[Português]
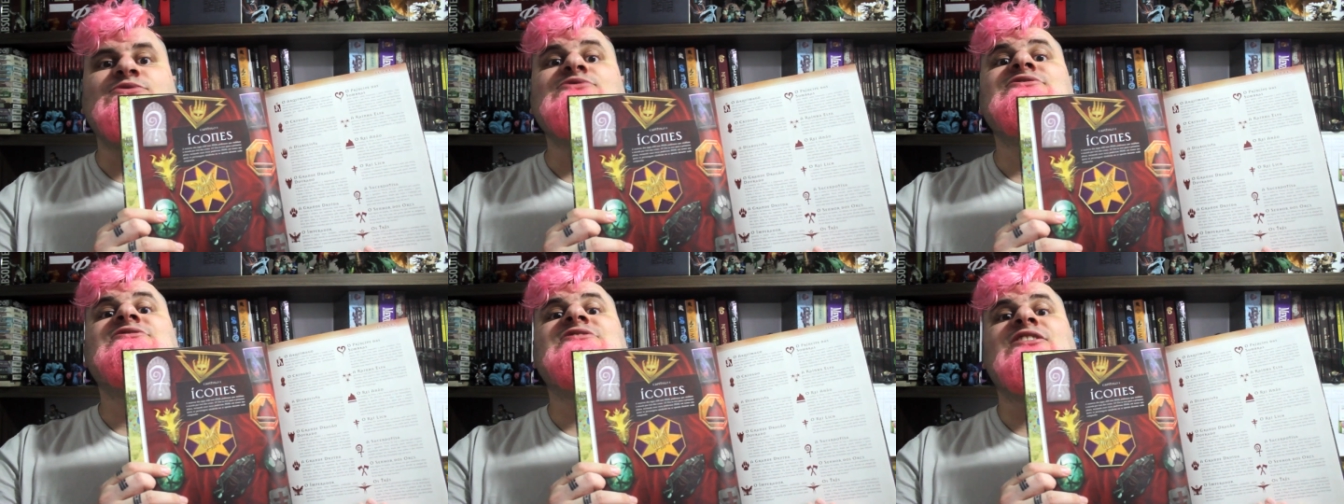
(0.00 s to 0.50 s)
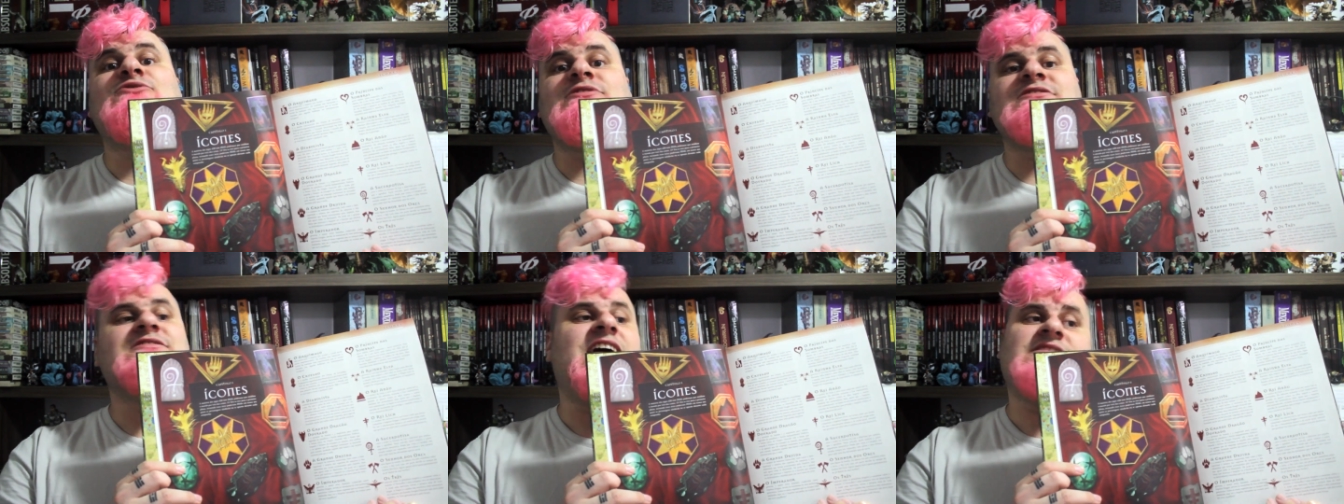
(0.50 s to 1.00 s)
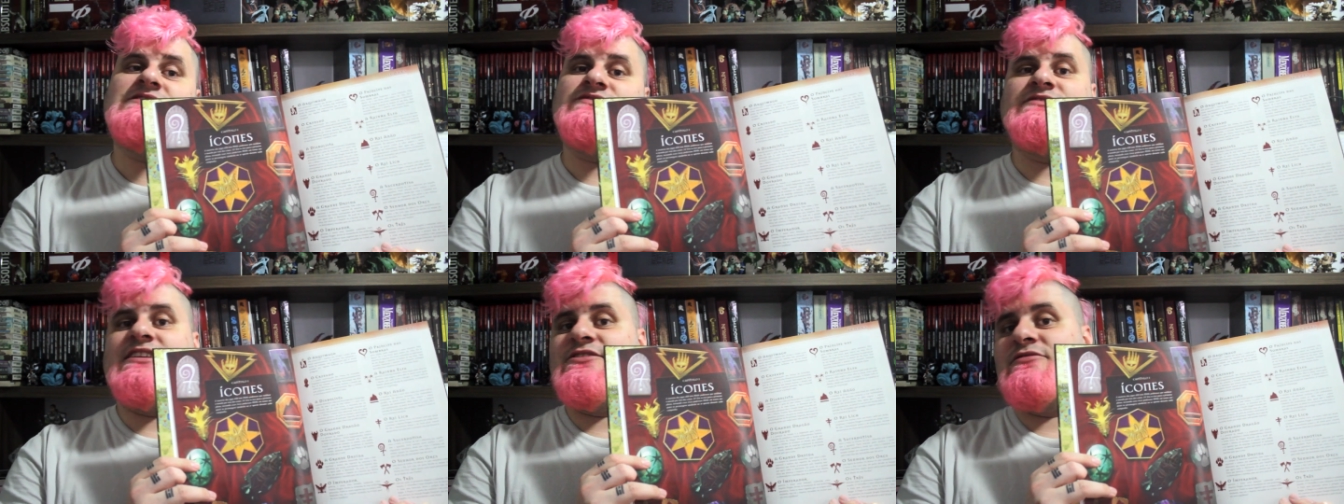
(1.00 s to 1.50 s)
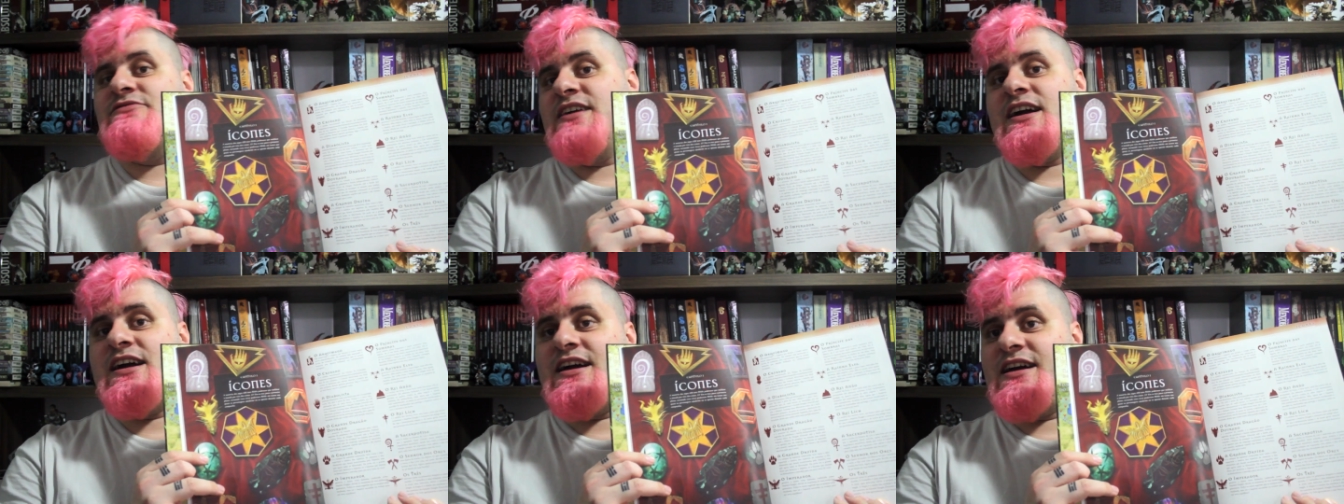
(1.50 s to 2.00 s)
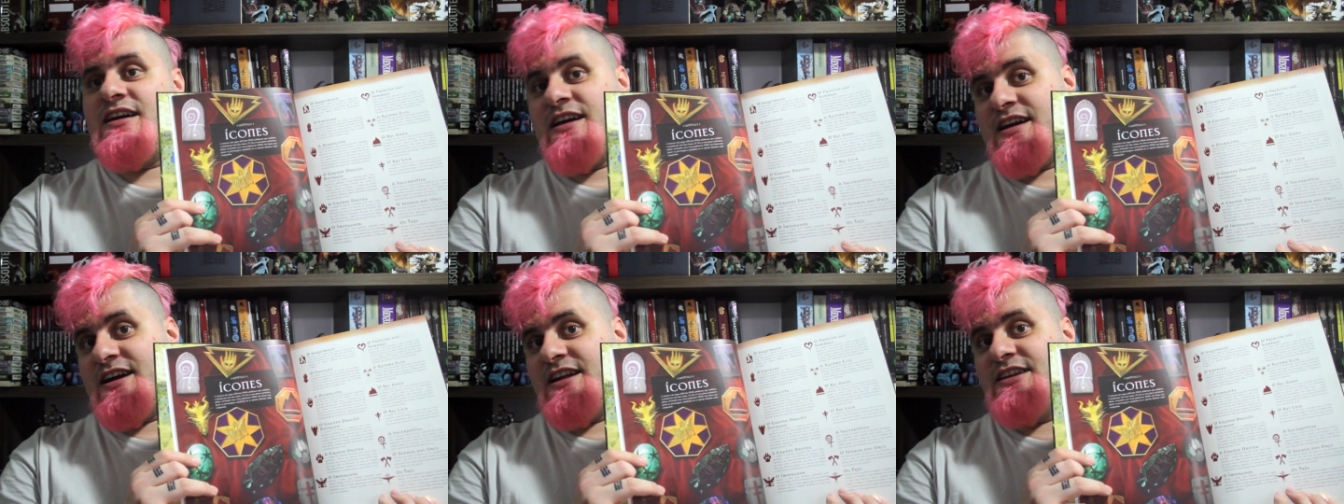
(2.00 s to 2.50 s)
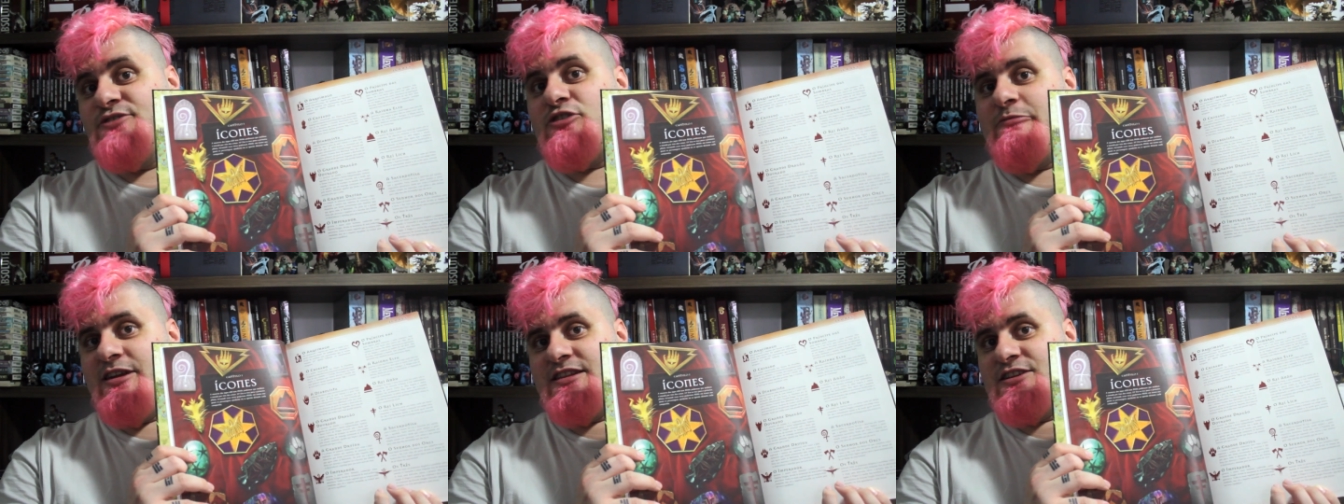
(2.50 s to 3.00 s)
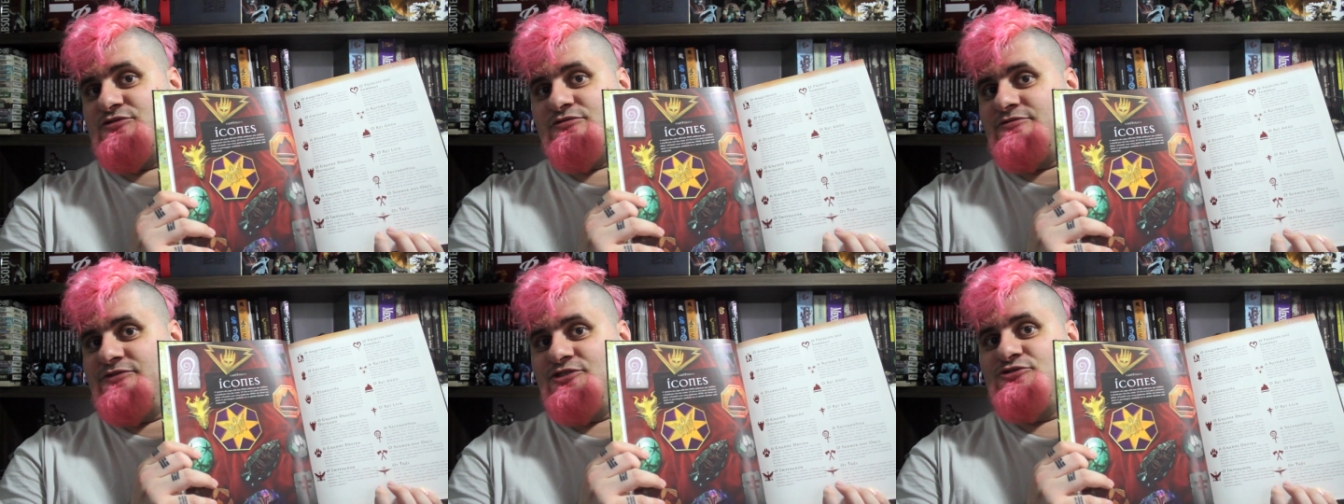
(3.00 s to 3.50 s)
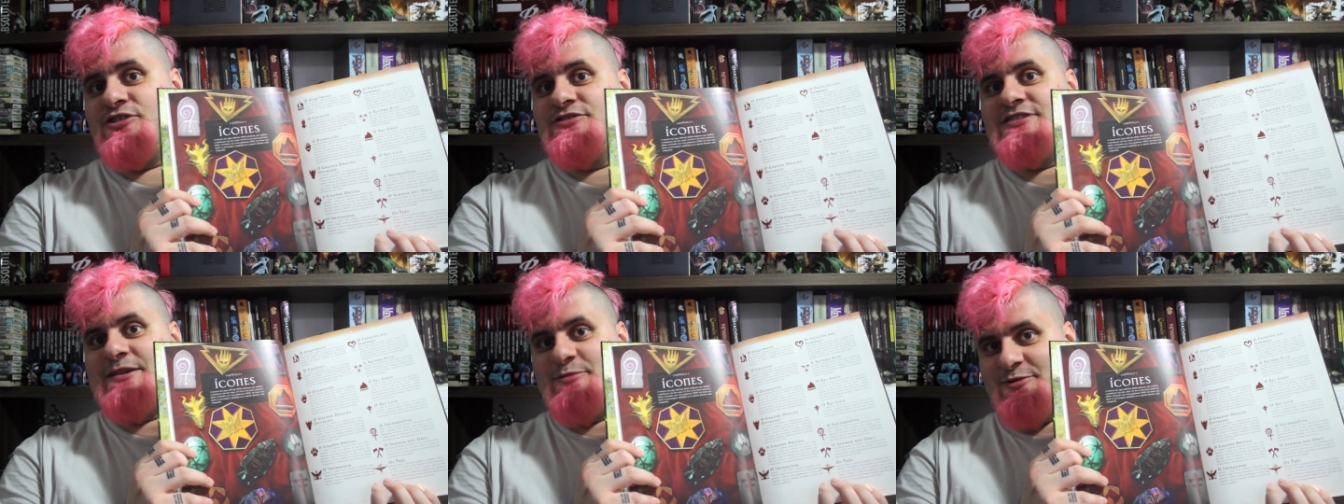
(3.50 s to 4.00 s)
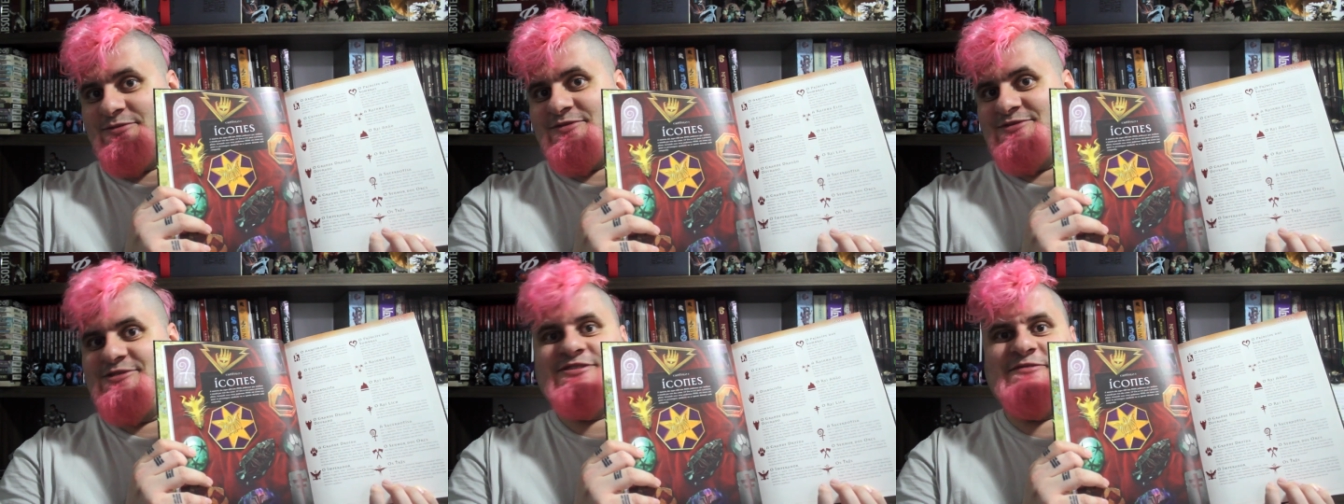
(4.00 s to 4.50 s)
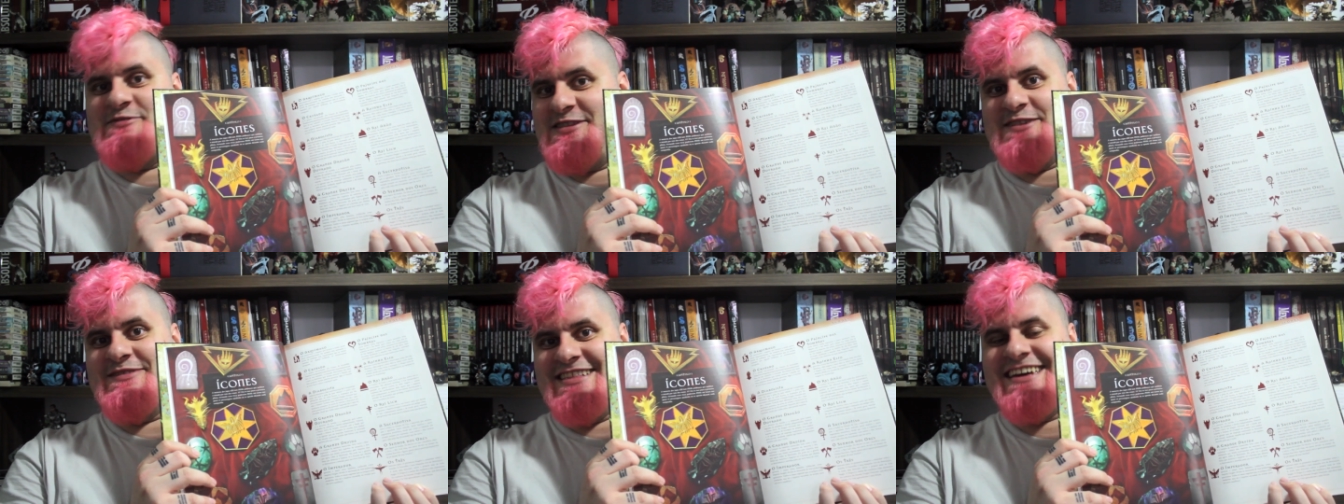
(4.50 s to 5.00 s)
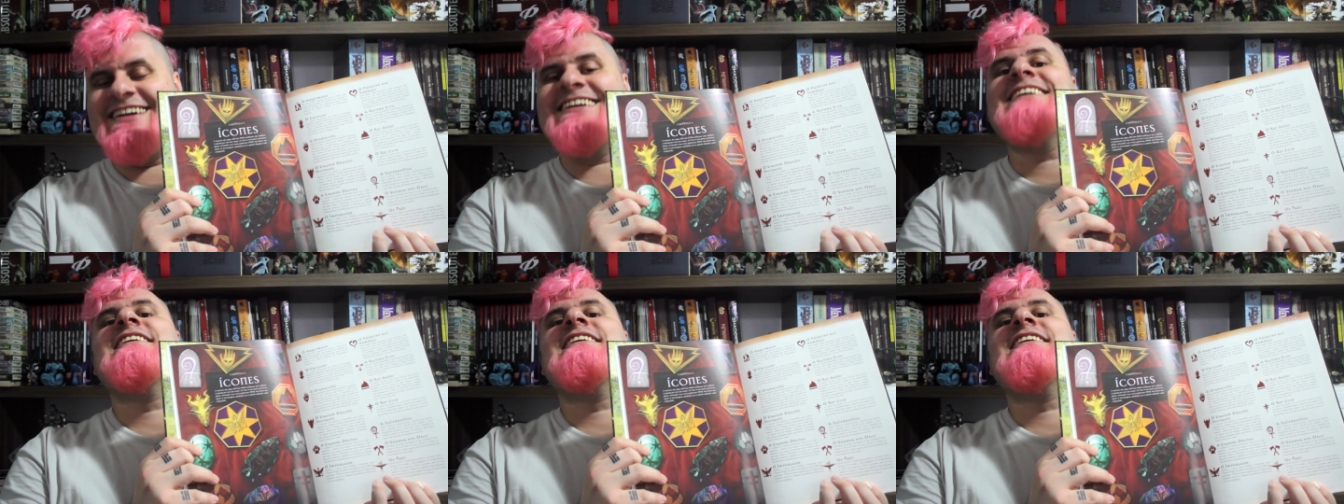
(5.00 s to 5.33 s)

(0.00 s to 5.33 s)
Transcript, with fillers: os ícones, é, vocês vão ter que ouvir a, a Lírio comentando o vídeo todo, tá bom? Não tem problema, né?